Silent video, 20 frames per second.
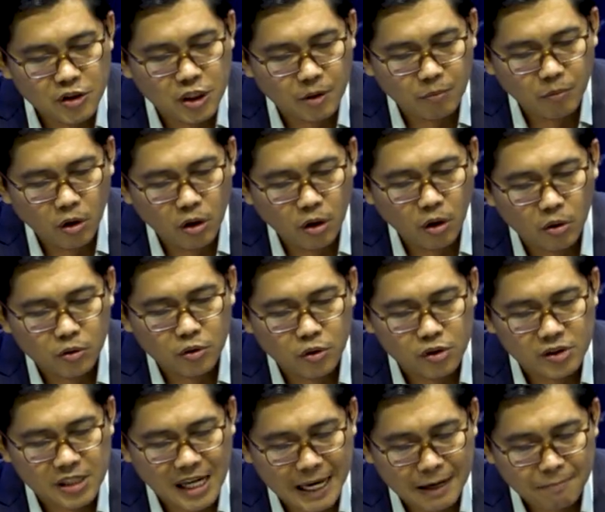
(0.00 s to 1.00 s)
chìa mùi lục
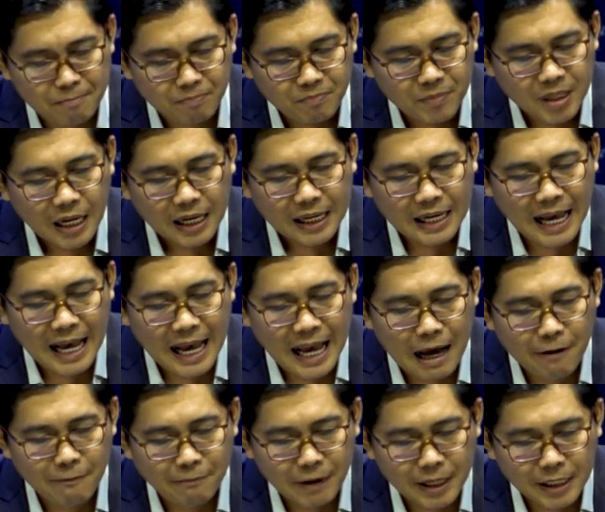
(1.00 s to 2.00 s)
Joseph. Cả
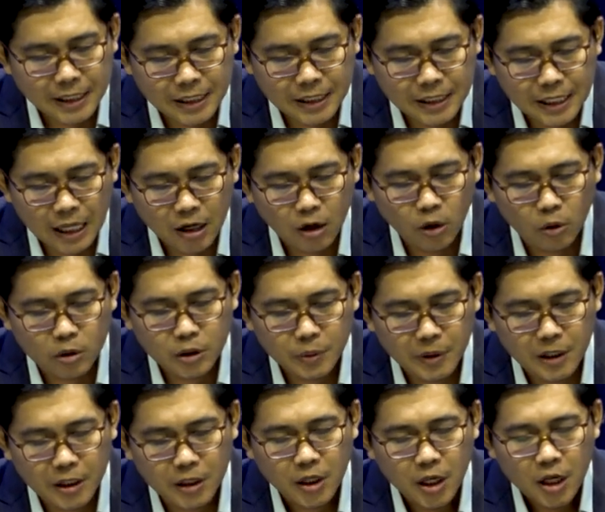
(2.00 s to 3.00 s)
à vây đại lục
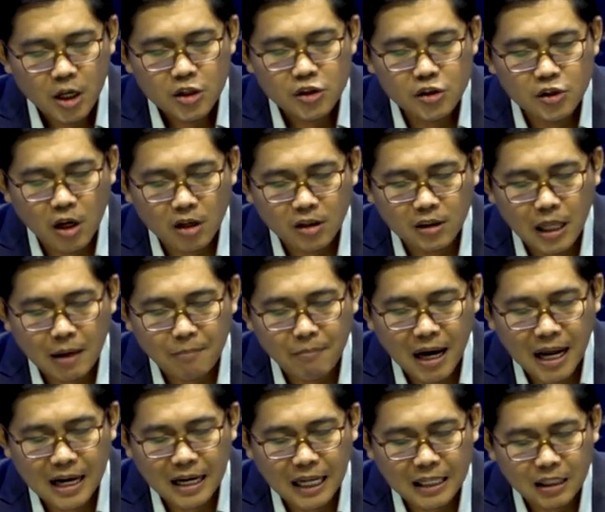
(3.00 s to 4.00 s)
thơ xuất tại
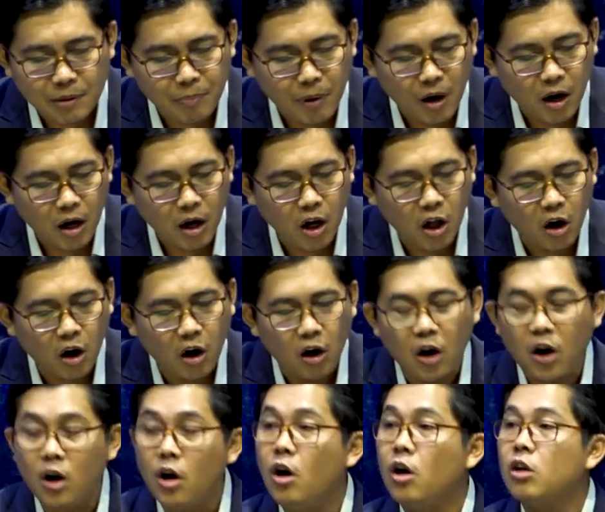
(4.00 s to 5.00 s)
ban là tập hồn là
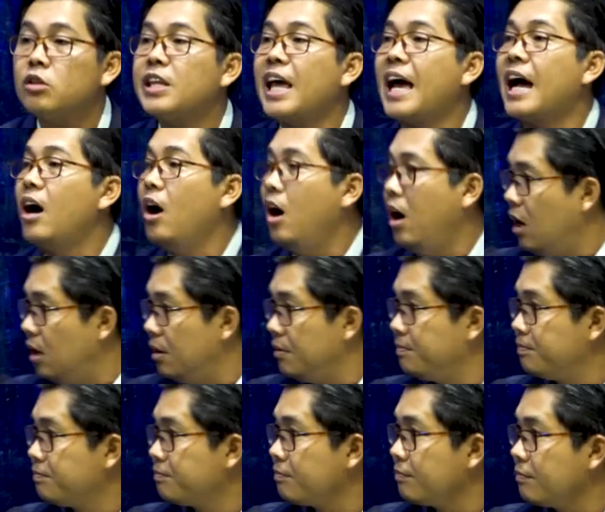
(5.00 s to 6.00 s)
o tàng o.
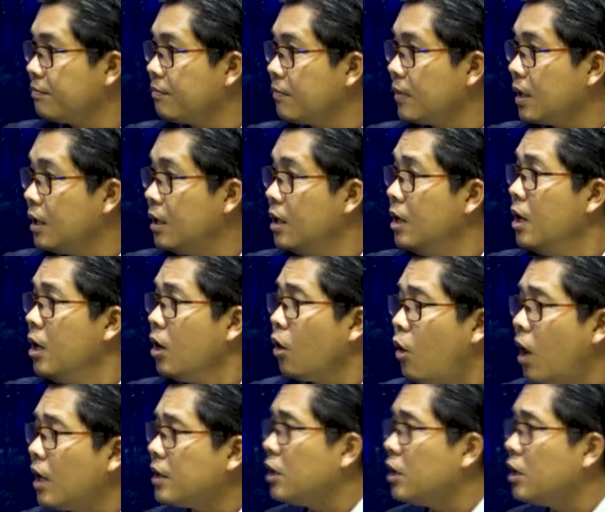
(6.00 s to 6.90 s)
Có